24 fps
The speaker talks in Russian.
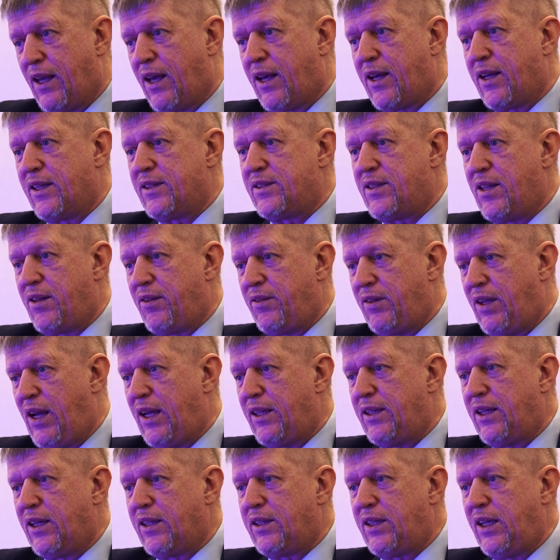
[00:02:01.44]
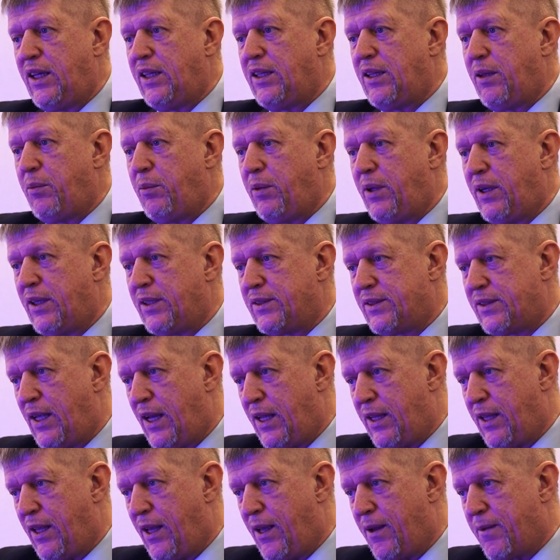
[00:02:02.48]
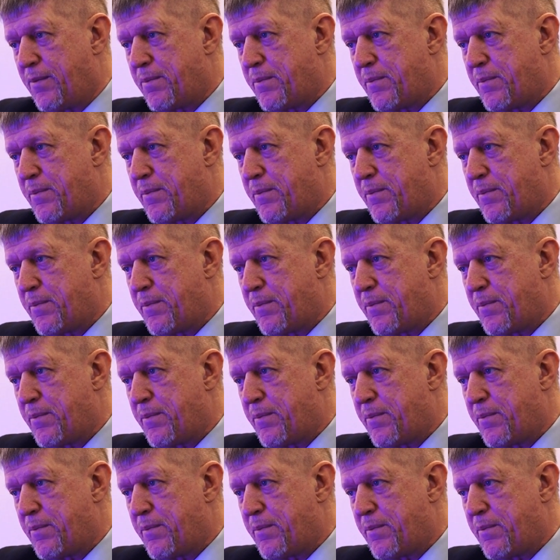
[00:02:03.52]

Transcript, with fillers: как основная доктрина мироздания.